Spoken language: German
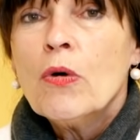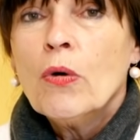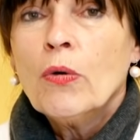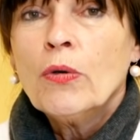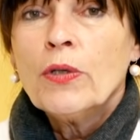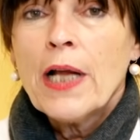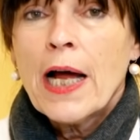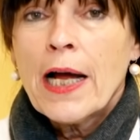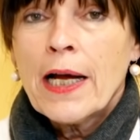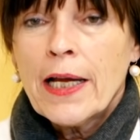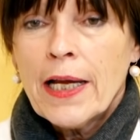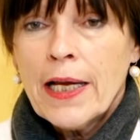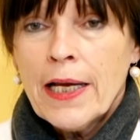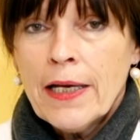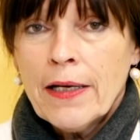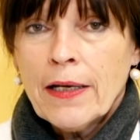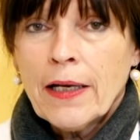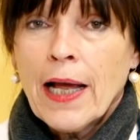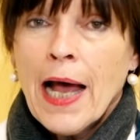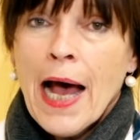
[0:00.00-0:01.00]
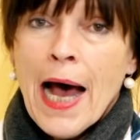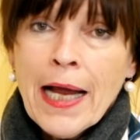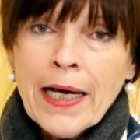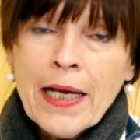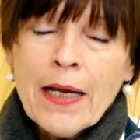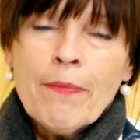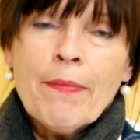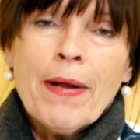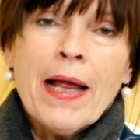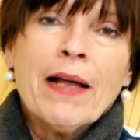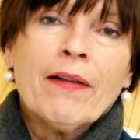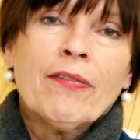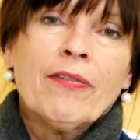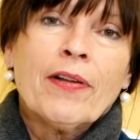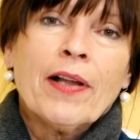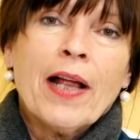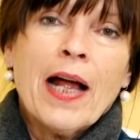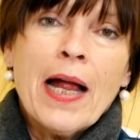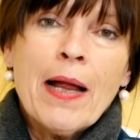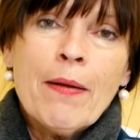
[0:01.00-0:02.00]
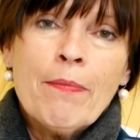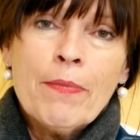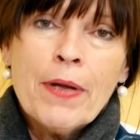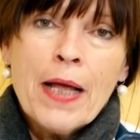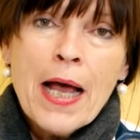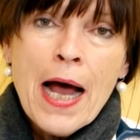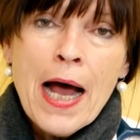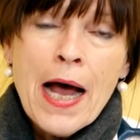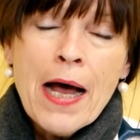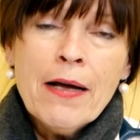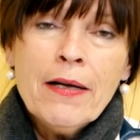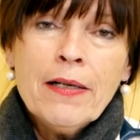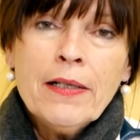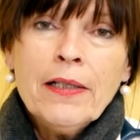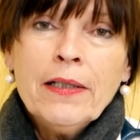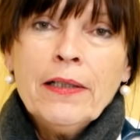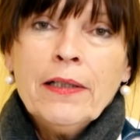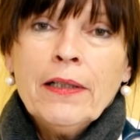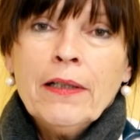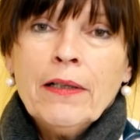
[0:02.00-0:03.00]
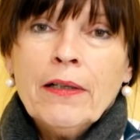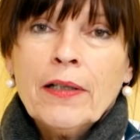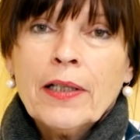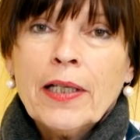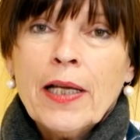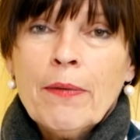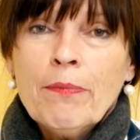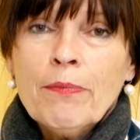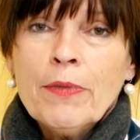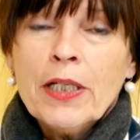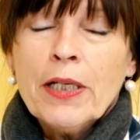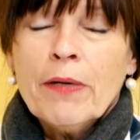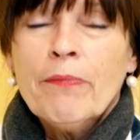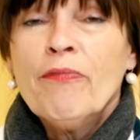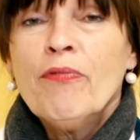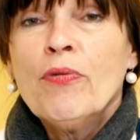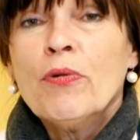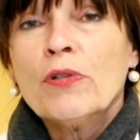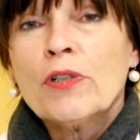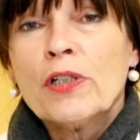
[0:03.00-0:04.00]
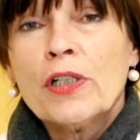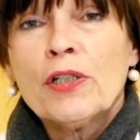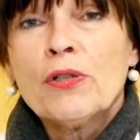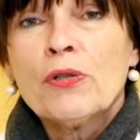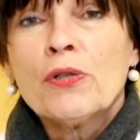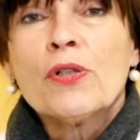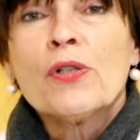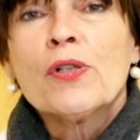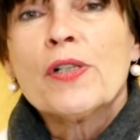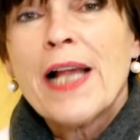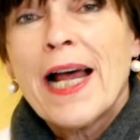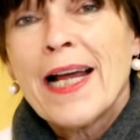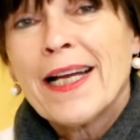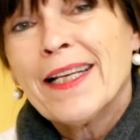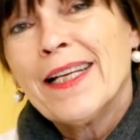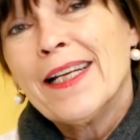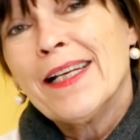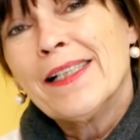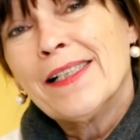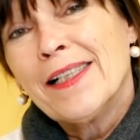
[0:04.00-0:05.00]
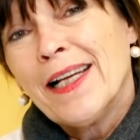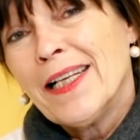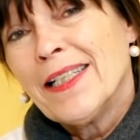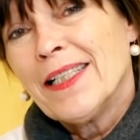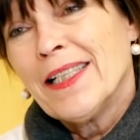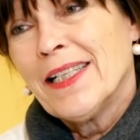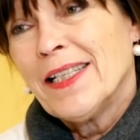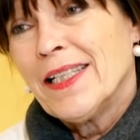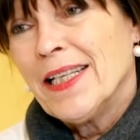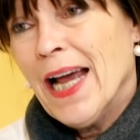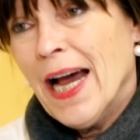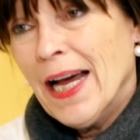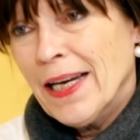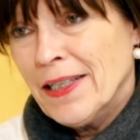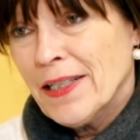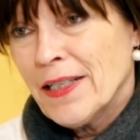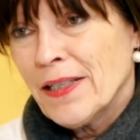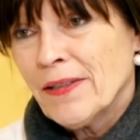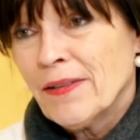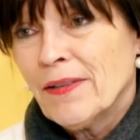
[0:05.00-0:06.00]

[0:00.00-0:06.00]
Und dann gehen gerade im ersten halben Jahr äh, geben die Impfungen sich sozusagen gegenseitig die Hand.